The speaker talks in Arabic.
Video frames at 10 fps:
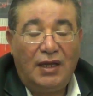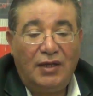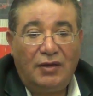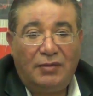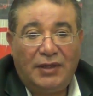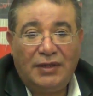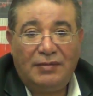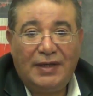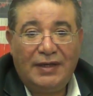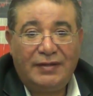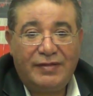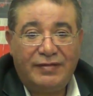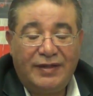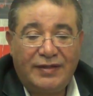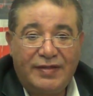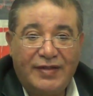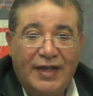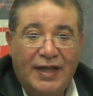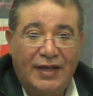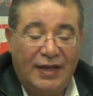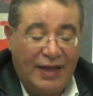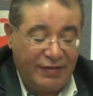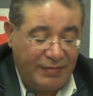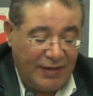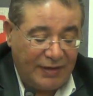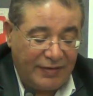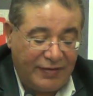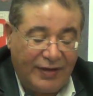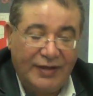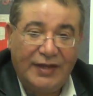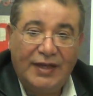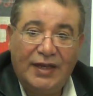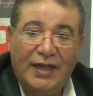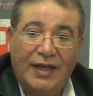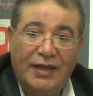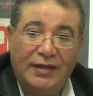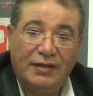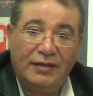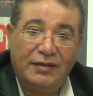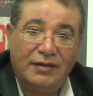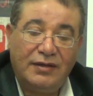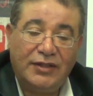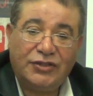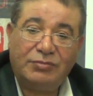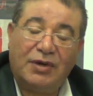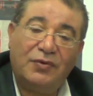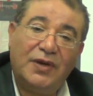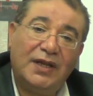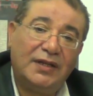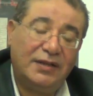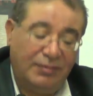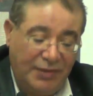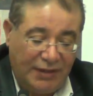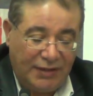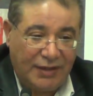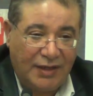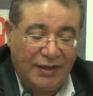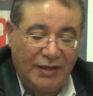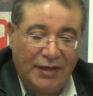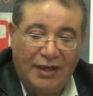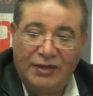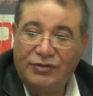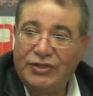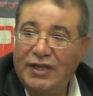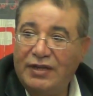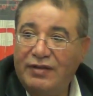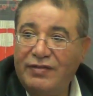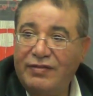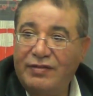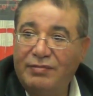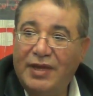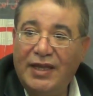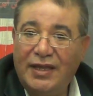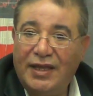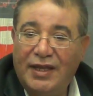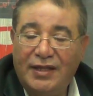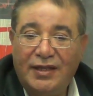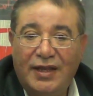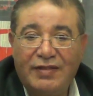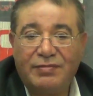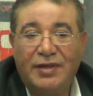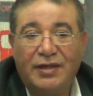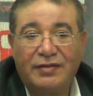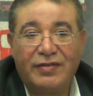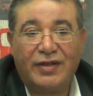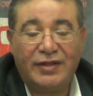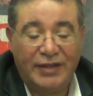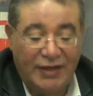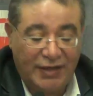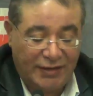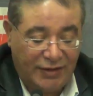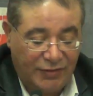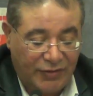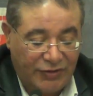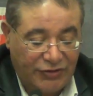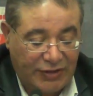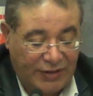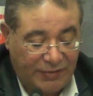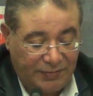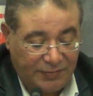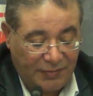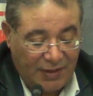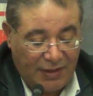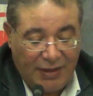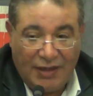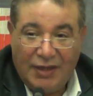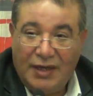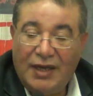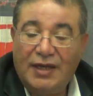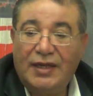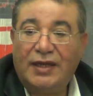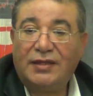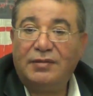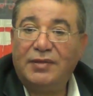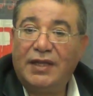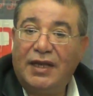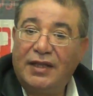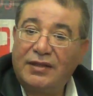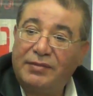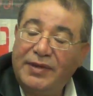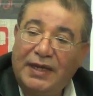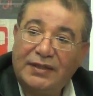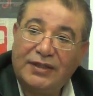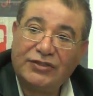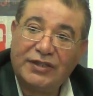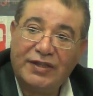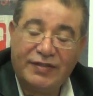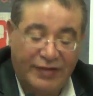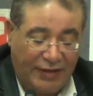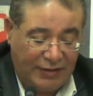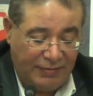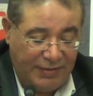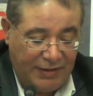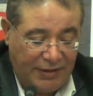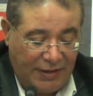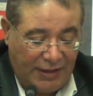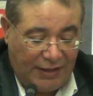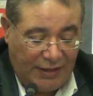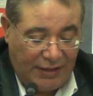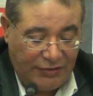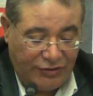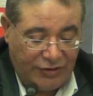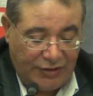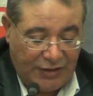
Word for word: اليوم عندما نتساءل الأزمة الاقتصادية إلى أين يجب أولا باعتقادي أن نشخص ما هي هذه الأزمة الاقتصادية التي نواجهها لأنه يعتمد على طبيعة التشخيص يعتمد العلاج